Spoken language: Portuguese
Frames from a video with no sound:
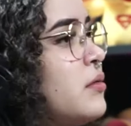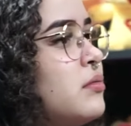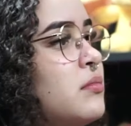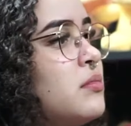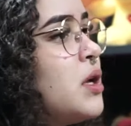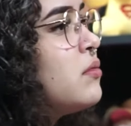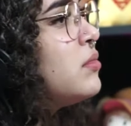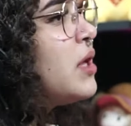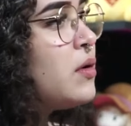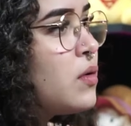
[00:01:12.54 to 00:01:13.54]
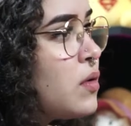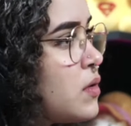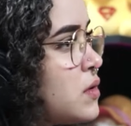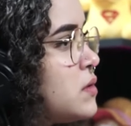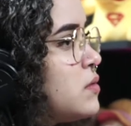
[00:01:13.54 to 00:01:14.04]
não tem
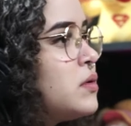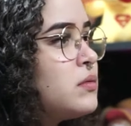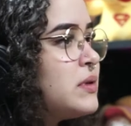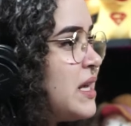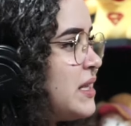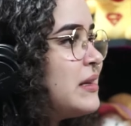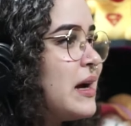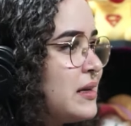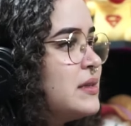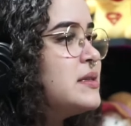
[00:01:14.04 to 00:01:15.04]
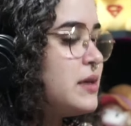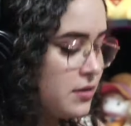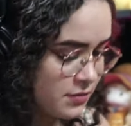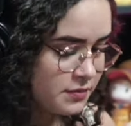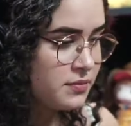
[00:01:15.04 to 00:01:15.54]
gosto, não tem nada. Assim, eu,
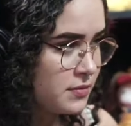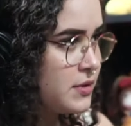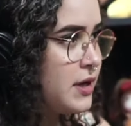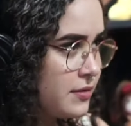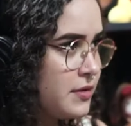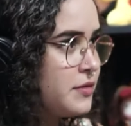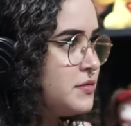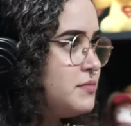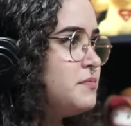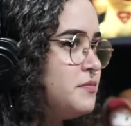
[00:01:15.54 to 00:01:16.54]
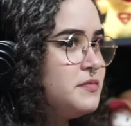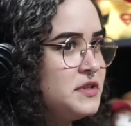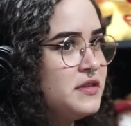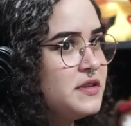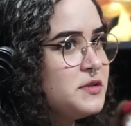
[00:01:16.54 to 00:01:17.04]
né? Eu
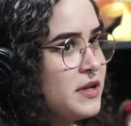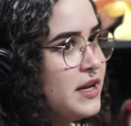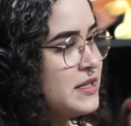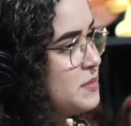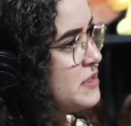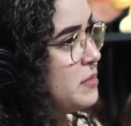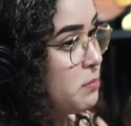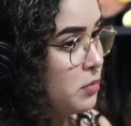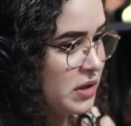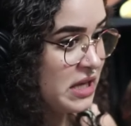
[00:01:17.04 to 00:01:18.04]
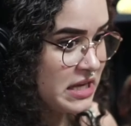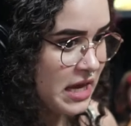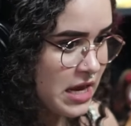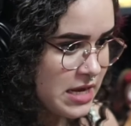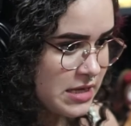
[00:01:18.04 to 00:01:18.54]
tive experiência pra saber, porra, que que
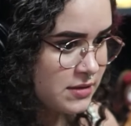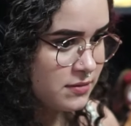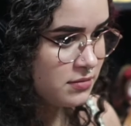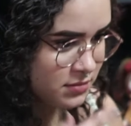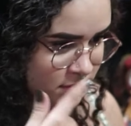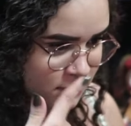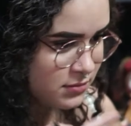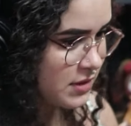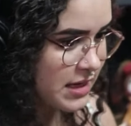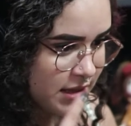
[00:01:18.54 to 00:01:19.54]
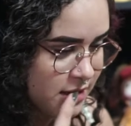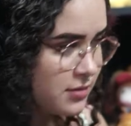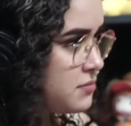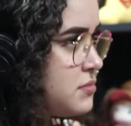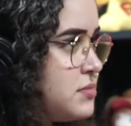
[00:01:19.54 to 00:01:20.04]
é isso? Nada,
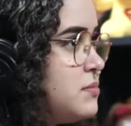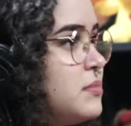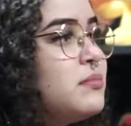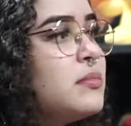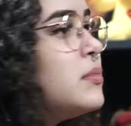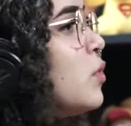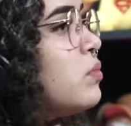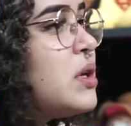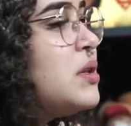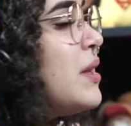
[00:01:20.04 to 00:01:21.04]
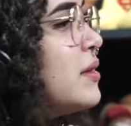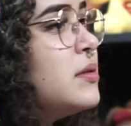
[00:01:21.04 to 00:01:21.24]
não tem nada.